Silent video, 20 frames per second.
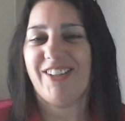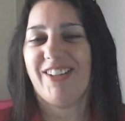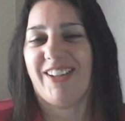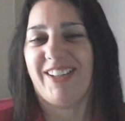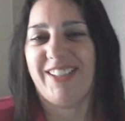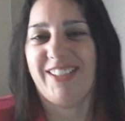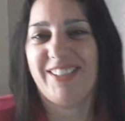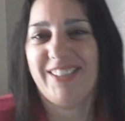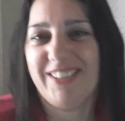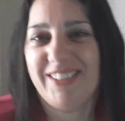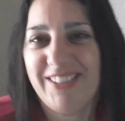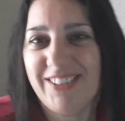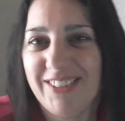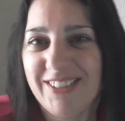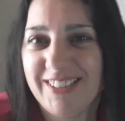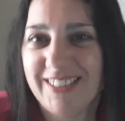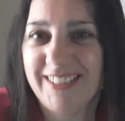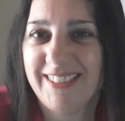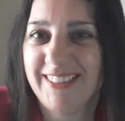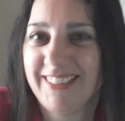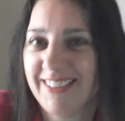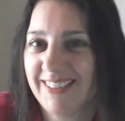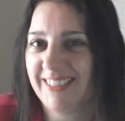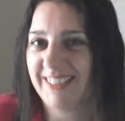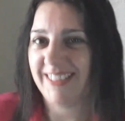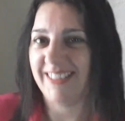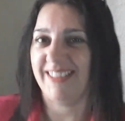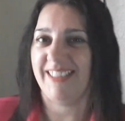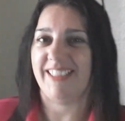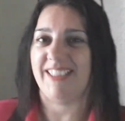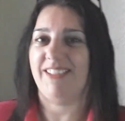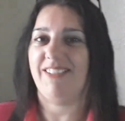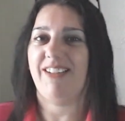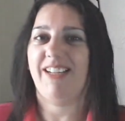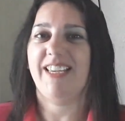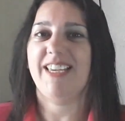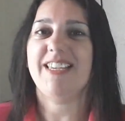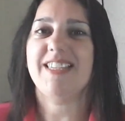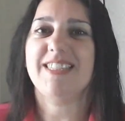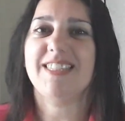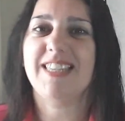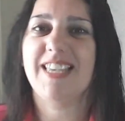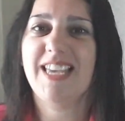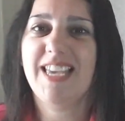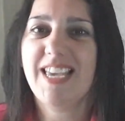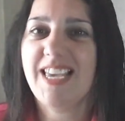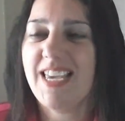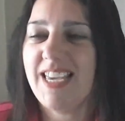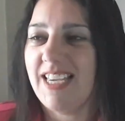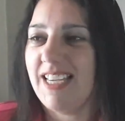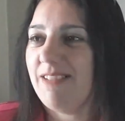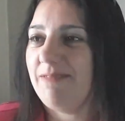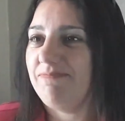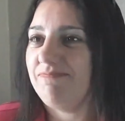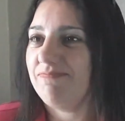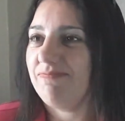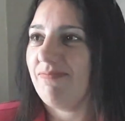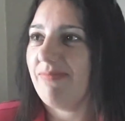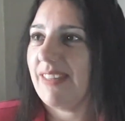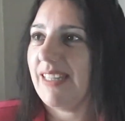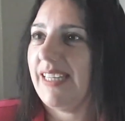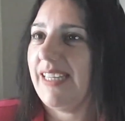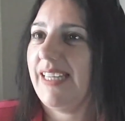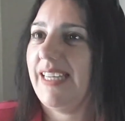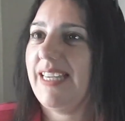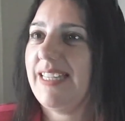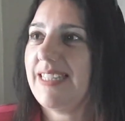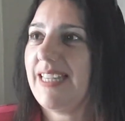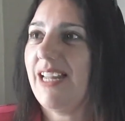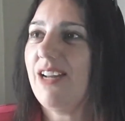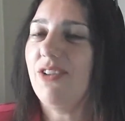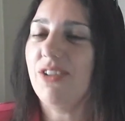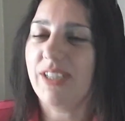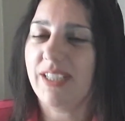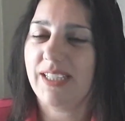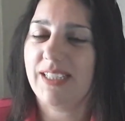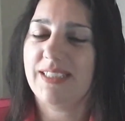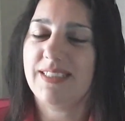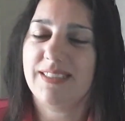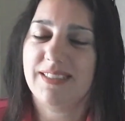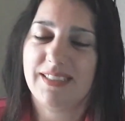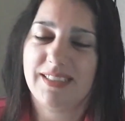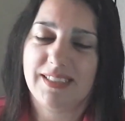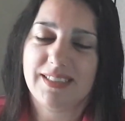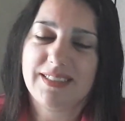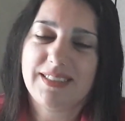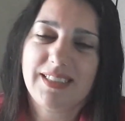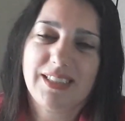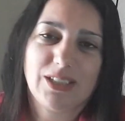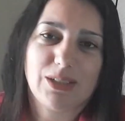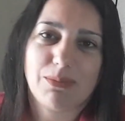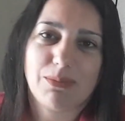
no, no, sé si terrible. Es, es algo que, es, que sí,